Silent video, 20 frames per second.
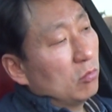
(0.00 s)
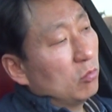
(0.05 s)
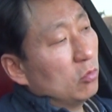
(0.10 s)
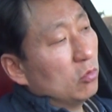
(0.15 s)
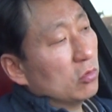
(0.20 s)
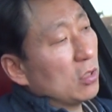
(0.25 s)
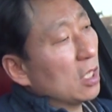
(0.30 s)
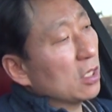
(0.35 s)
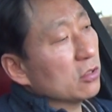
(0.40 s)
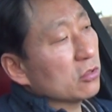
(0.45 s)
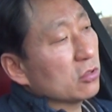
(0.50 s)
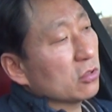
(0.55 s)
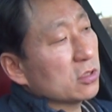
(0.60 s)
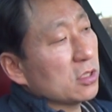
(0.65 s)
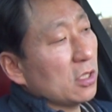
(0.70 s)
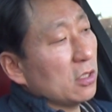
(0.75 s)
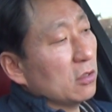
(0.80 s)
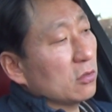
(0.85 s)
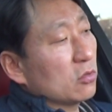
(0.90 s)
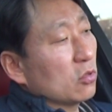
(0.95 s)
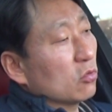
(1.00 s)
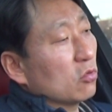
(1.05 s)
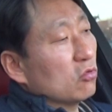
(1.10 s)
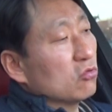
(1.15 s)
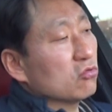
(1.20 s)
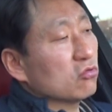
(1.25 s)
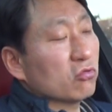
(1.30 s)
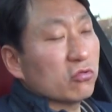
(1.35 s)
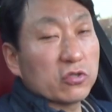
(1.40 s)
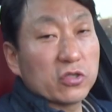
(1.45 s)
뭐 나는 저 차 저
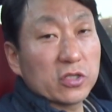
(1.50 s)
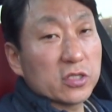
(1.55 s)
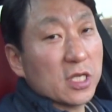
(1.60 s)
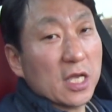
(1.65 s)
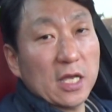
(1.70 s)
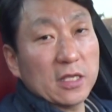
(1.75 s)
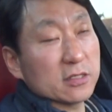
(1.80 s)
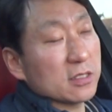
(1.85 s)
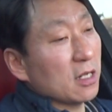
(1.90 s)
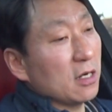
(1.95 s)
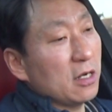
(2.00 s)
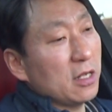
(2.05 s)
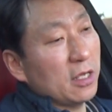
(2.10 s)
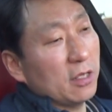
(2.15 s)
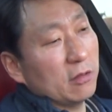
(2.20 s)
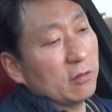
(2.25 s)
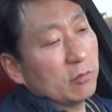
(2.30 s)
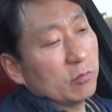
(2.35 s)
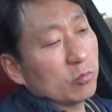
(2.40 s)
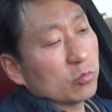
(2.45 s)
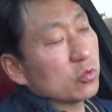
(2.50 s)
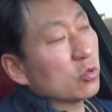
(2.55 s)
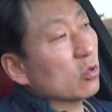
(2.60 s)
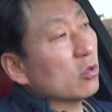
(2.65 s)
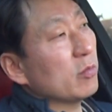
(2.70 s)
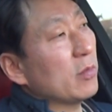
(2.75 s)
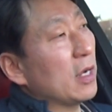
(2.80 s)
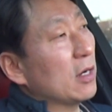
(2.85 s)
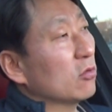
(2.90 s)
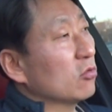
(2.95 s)
돈 주고 저 차 안 살래
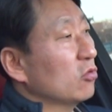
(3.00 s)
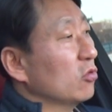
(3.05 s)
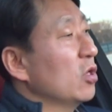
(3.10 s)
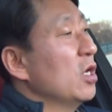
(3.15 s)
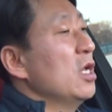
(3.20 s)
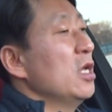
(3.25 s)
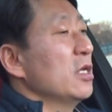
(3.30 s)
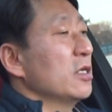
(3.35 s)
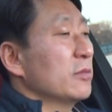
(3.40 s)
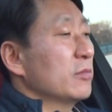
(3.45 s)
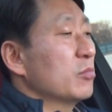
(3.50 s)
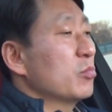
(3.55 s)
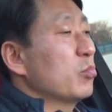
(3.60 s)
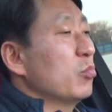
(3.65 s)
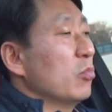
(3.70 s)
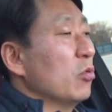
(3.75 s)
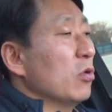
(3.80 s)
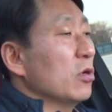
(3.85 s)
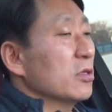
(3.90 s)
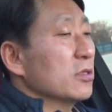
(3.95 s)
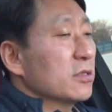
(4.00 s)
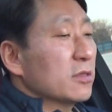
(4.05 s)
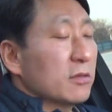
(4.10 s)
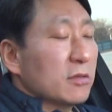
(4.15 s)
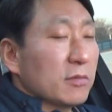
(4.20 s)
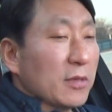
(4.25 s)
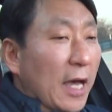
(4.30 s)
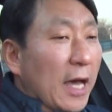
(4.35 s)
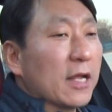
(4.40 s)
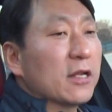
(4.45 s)
저거 말고 뭐
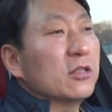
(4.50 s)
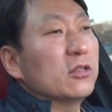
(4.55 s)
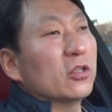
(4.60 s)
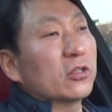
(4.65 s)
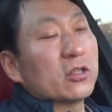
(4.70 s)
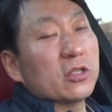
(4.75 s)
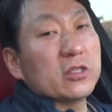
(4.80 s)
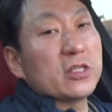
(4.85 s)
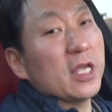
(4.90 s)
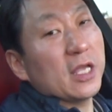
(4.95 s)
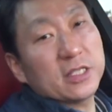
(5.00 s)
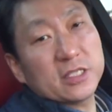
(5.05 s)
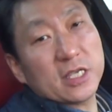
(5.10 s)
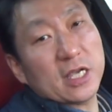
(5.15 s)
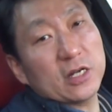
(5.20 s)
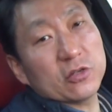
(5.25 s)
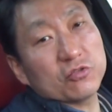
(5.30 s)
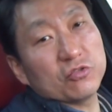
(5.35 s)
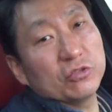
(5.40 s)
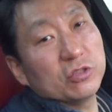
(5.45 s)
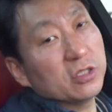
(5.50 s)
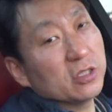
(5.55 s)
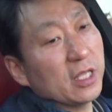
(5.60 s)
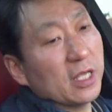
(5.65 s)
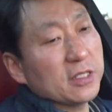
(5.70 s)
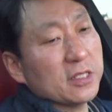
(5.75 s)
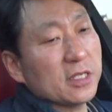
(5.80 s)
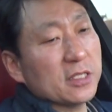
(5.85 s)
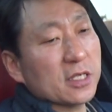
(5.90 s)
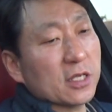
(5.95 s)
다른 어떤 대체할 수 있는
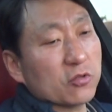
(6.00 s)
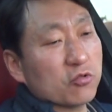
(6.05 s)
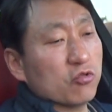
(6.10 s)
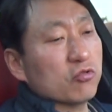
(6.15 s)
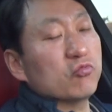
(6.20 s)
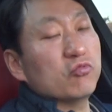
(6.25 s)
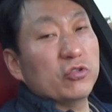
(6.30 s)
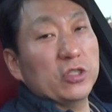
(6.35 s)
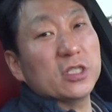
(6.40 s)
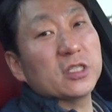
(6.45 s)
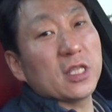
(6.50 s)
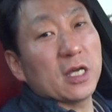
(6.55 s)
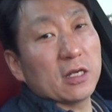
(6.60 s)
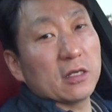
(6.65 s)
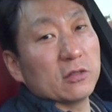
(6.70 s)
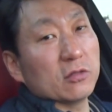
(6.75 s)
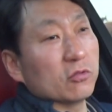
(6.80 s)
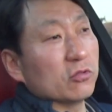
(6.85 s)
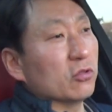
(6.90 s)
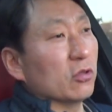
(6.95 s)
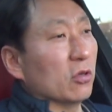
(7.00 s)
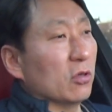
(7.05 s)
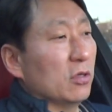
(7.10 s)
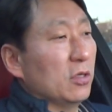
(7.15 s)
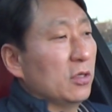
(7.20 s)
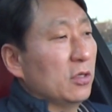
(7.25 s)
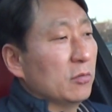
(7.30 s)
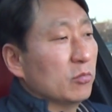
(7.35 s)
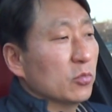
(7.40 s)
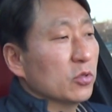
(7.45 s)
대체제가 충분히 있다라는 거죠
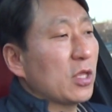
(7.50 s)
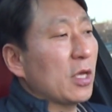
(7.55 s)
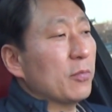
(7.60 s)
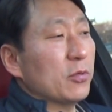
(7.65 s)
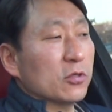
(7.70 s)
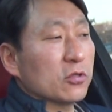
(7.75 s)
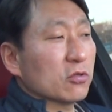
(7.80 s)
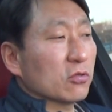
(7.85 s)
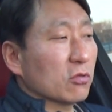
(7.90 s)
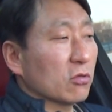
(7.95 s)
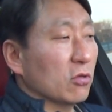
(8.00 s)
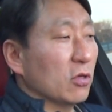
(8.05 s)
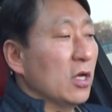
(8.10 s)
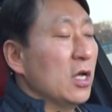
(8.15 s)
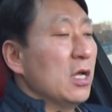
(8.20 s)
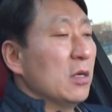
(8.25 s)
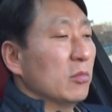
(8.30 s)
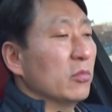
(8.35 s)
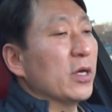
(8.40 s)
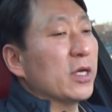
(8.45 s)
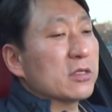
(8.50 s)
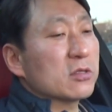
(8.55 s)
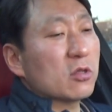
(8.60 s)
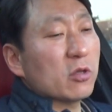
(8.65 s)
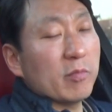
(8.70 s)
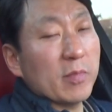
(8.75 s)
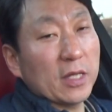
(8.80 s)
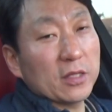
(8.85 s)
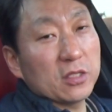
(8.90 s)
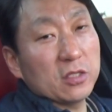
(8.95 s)
뭐 대표적으로 뭐
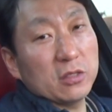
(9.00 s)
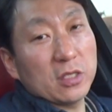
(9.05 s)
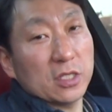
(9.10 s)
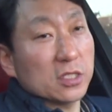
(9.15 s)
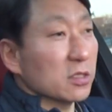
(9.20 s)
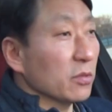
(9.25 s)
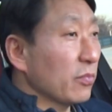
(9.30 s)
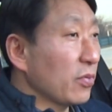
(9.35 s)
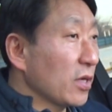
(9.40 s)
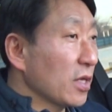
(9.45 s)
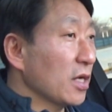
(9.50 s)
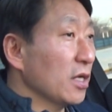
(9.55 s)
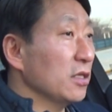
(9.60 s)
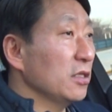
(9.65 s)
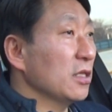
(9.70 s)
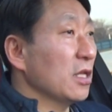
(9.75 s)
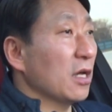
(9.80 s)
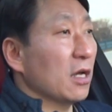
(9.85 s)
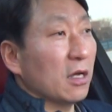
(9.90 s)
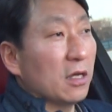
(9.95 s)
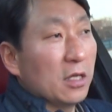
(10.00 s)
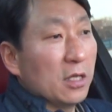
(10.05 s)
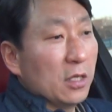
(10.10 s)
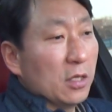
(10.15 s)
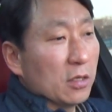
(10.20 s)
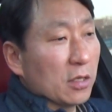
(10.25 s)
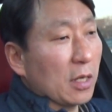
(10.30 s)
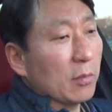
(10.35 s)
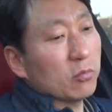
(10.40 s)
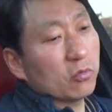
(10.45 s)
에스턴 마틴 대신 페라리나
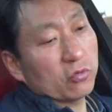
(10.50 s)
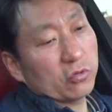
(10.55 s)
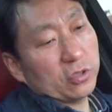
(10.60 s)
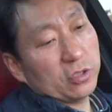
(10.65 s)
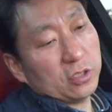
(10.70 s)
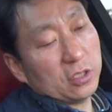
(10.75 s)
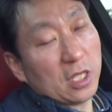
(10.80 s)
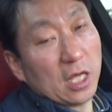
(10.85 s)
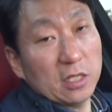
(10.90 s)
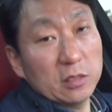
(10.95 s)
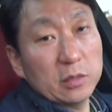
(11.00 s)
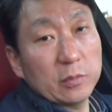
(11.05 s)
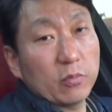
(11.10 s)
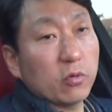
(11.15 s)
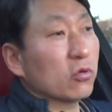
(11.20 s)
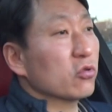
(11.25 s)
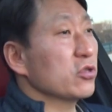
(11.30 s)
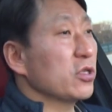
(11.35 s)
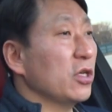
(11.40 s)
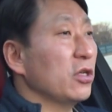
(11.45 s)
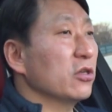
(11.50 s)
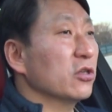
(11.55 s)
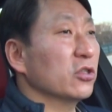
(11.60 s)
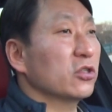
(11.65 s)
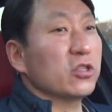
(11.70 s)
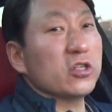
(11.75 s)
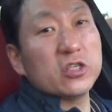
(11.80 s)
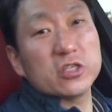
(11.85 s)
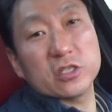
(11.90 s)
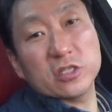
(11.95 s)
람보르기니 아니면 포르쉐 이런
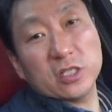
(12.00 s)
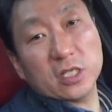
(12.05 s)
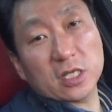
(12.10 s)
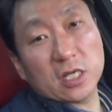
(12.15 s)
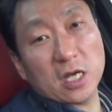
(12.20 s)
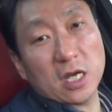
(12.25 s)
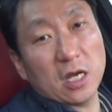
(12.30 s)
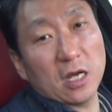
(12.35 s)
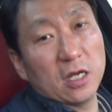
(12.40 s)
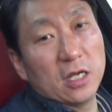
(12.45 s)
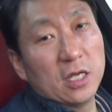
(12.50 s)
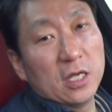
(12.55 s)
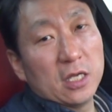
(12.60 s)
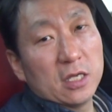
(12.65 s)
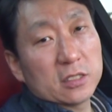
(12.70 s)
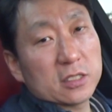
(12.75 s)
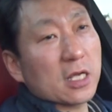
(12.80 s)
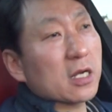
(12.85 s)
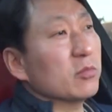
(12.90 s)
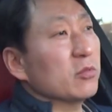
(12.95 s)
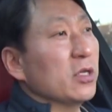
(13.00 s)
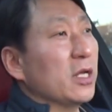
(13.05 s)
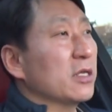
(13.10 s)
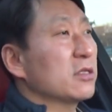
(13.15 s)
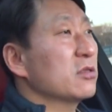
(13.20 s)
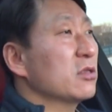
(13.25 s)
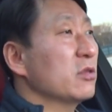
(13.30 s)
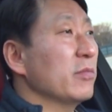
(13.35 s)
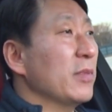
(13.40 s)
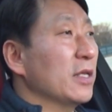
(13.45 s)
것들이 있으니까 사람들이
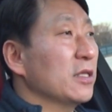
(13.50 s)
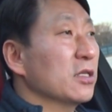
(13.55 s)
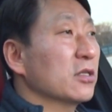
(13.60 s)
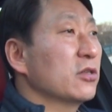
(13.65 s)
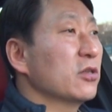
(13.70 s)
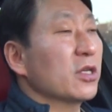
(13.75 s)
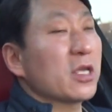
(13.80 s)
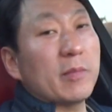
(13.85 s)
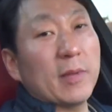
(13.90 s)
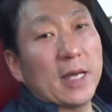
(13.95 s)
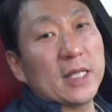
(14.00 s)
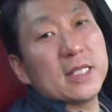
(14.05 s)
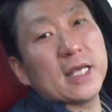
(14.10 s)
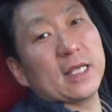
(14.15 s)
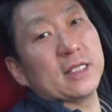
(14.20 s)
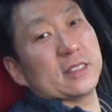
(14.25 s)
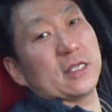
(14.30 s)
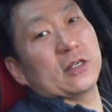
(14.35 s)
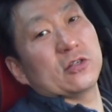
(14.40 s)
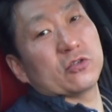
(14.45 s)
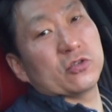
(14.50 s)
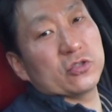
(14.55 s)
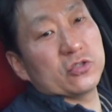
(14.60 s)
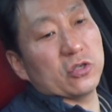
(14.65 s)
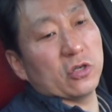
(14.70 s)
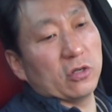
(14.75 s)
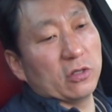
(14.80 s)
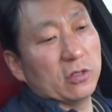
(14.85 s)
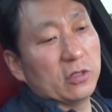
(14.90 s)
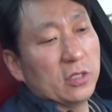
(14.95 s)
에스턴 마틴 그렇게 많이 안 사는
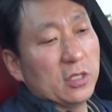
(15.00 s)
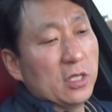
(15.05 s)
거죠